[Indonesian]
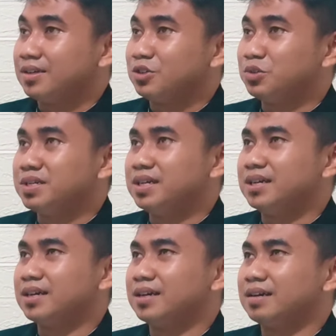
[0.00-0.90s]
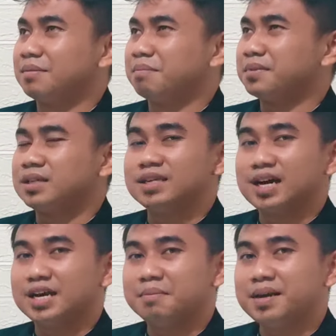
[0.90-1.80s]
Sudah menjadi
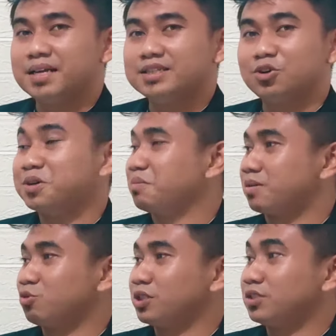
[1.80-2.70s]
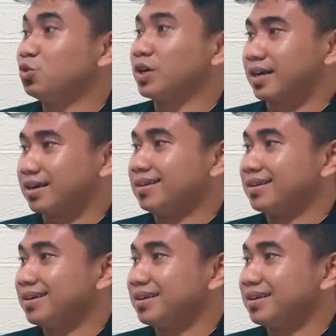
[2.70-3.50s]
hal biasa orang berbuat curang